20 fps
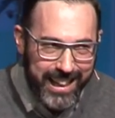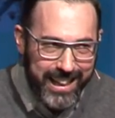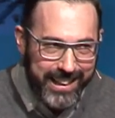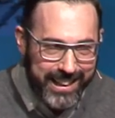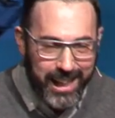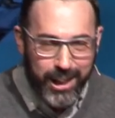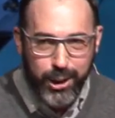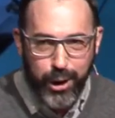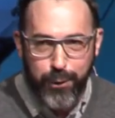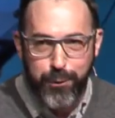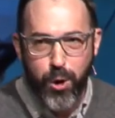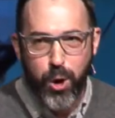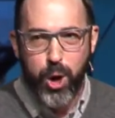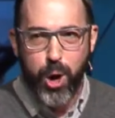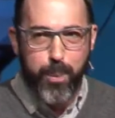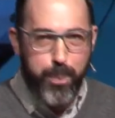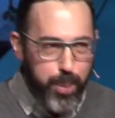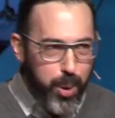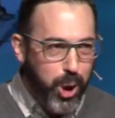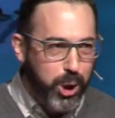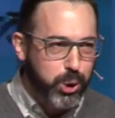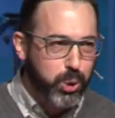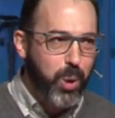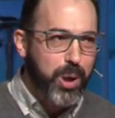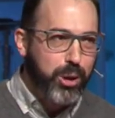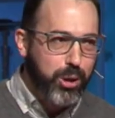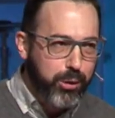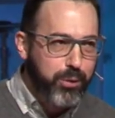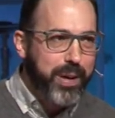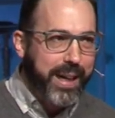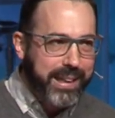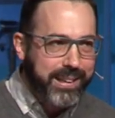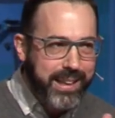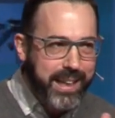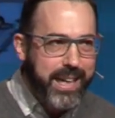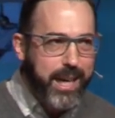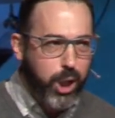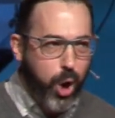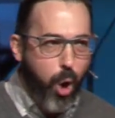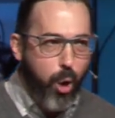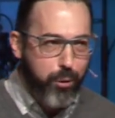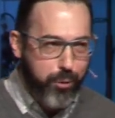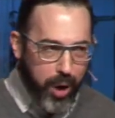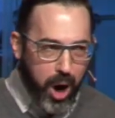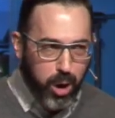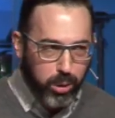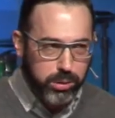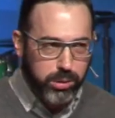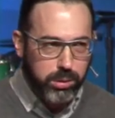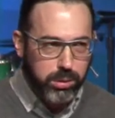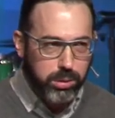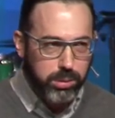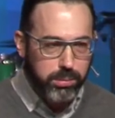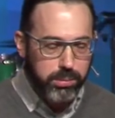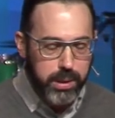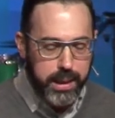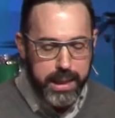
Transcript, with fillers: Quelquefois, on a besoin d'une vérité qui confronte.